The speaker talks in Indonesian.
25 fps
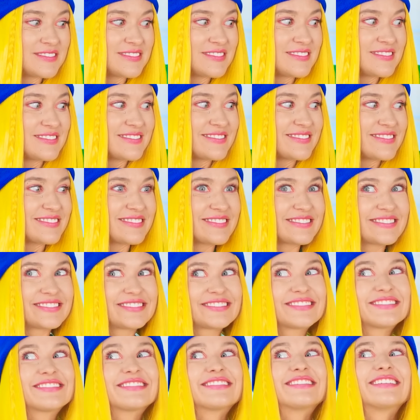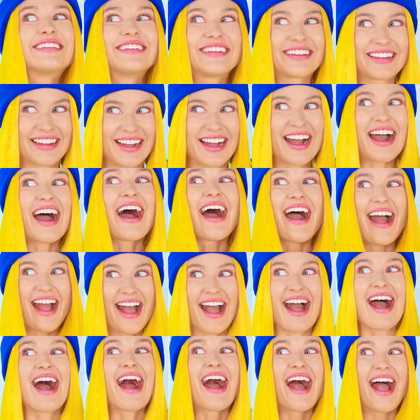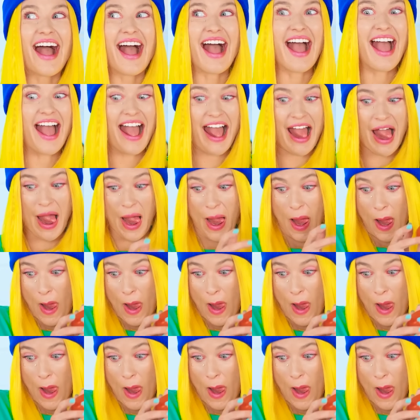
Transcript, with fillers: lain nih. Saatnya ngupas